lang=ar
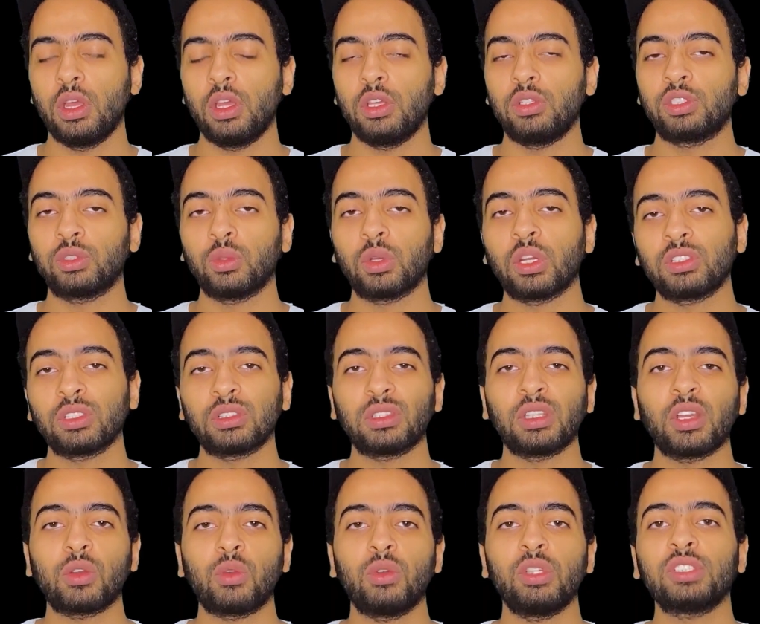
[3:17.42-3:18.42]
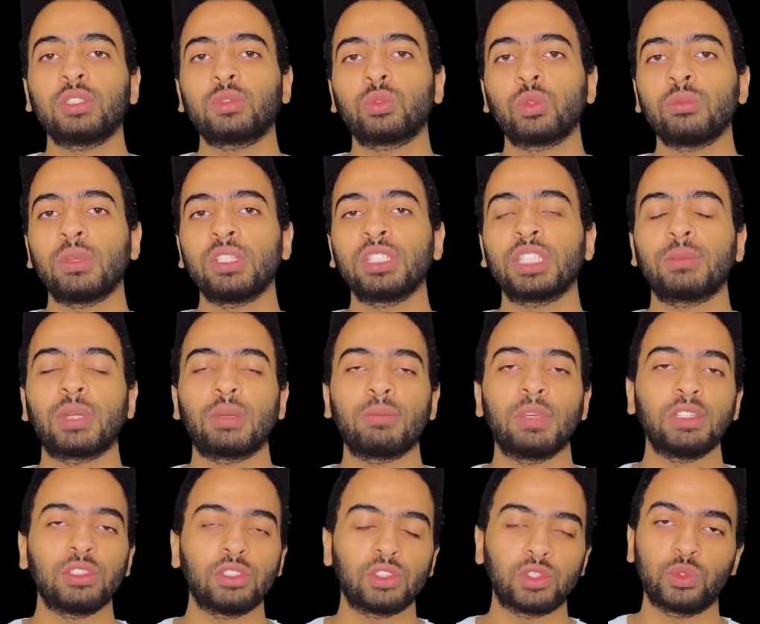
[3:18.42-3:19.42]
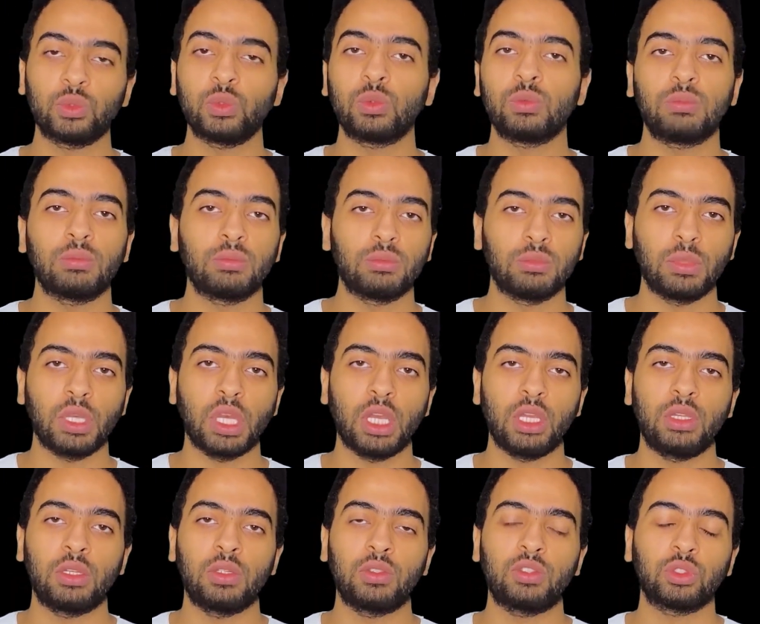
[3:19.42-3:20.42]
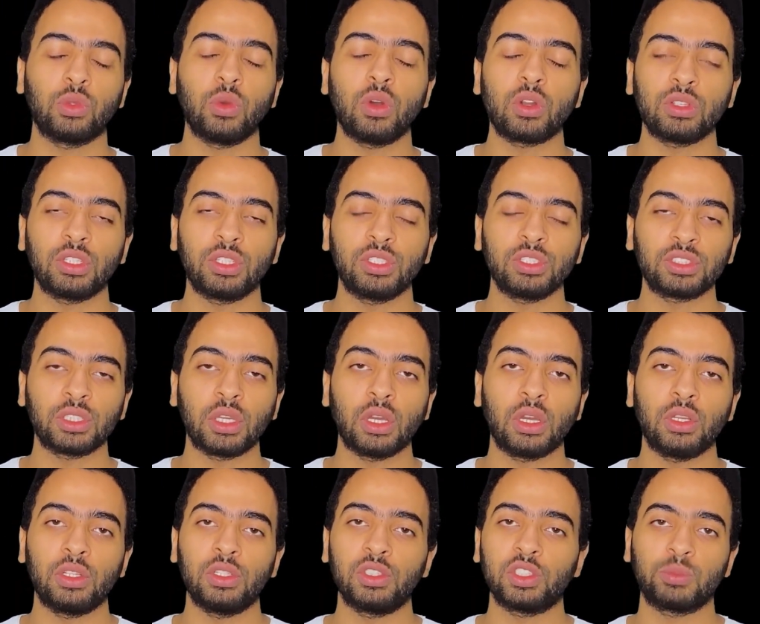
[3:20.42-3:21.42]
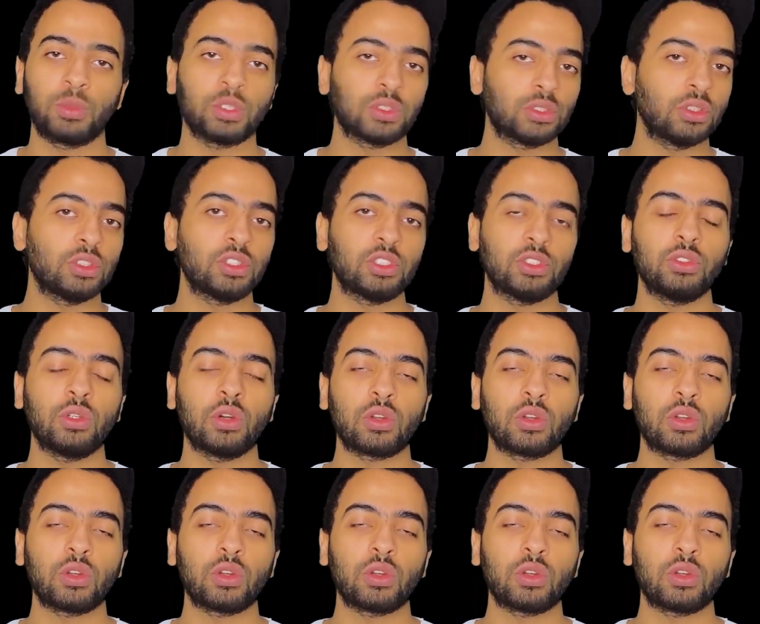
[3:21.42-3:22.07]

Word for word: الصور هتطلع كويسه طول ما انت ما عملتش زوم الصور ناقصها السمارت اتش دي